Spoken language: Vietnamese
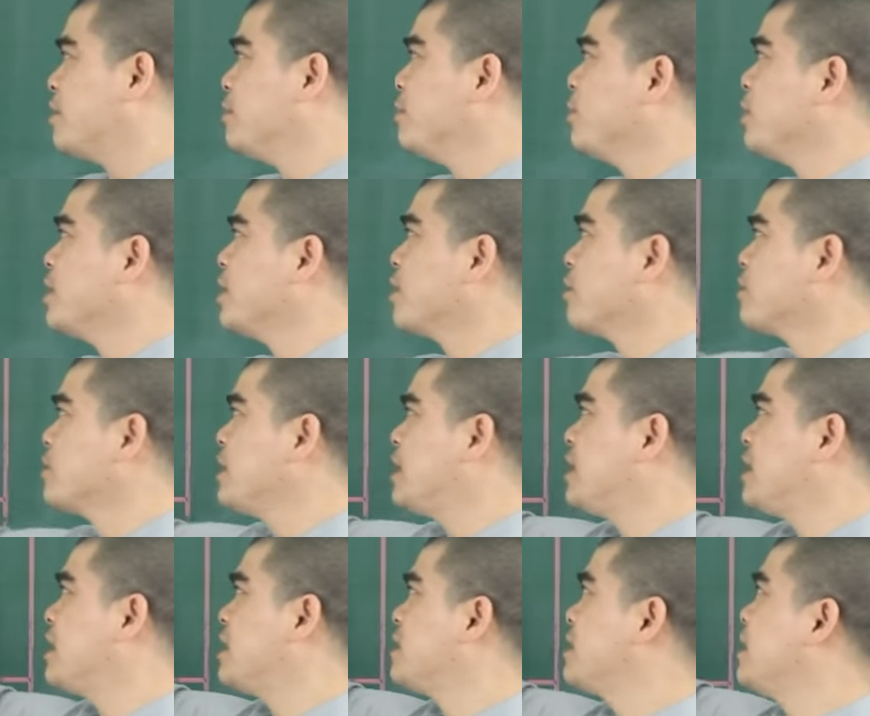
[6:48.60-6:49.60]
kỷ mùi được cục
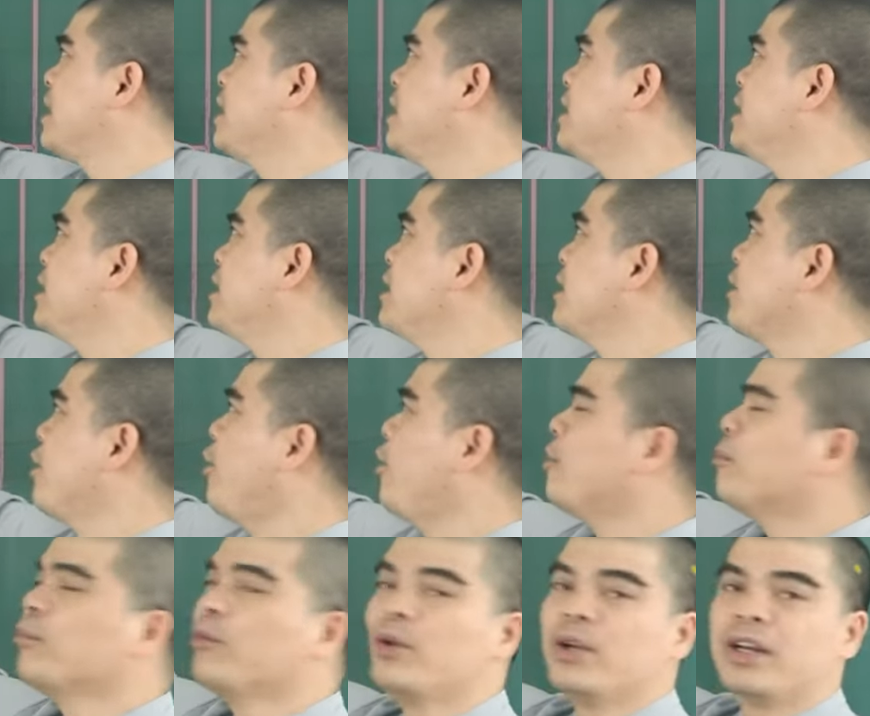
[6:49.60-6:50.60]
diện là tỵ
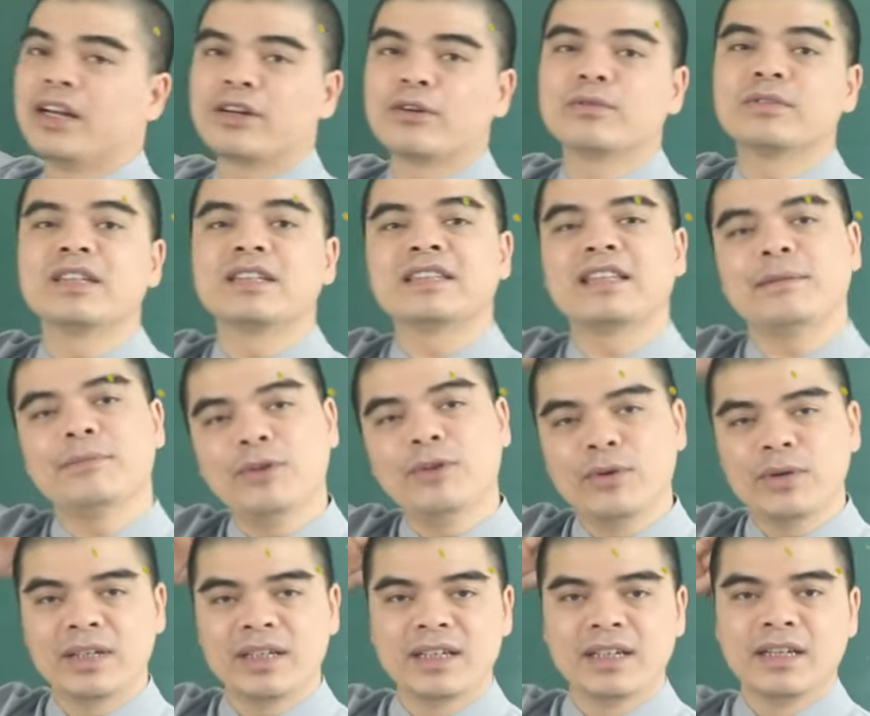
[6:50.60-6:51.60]
ngọ mùi là cục diện tam
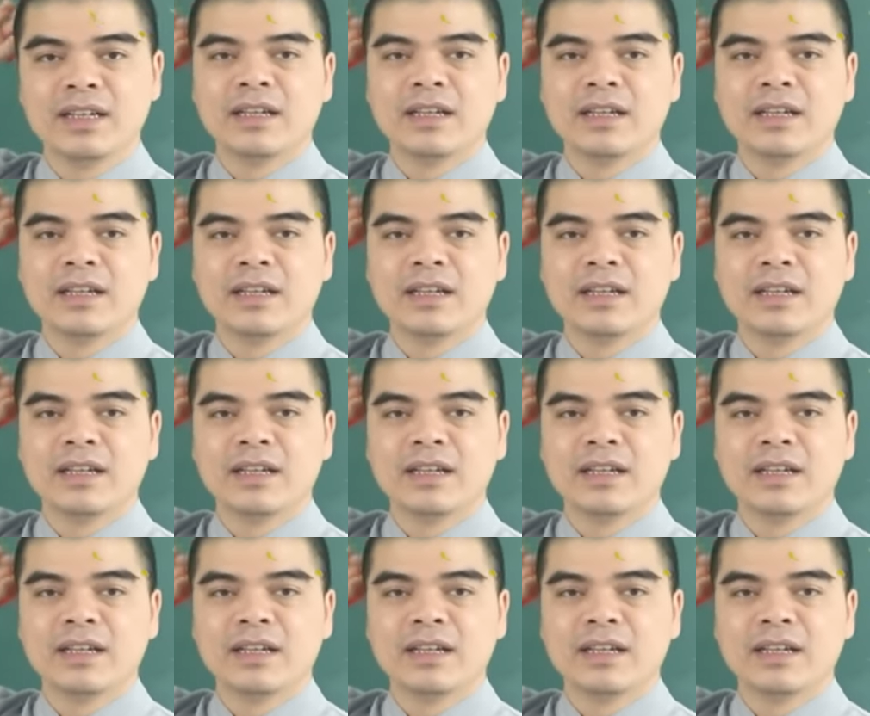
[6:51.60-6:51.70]
hội